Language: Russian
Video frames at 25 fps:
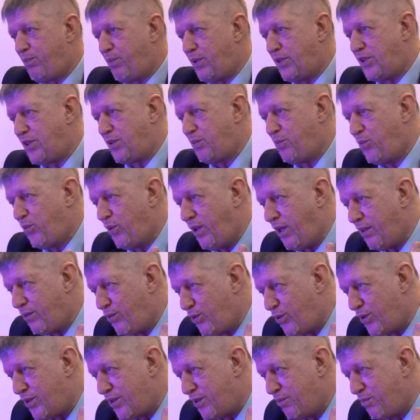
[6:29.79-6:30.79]
Почему я
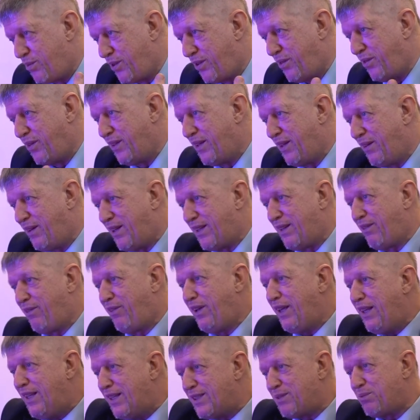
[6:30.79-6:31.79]
должен быть виноват?
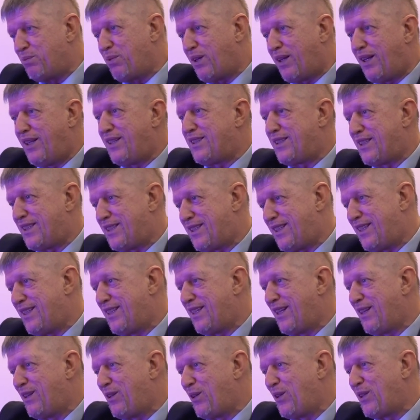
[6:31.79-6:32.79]
Вы не смогли
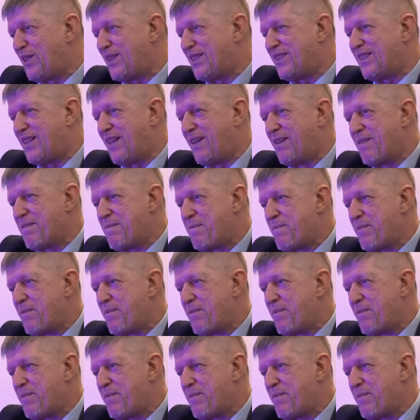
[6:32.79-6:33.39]
сосредоточиться.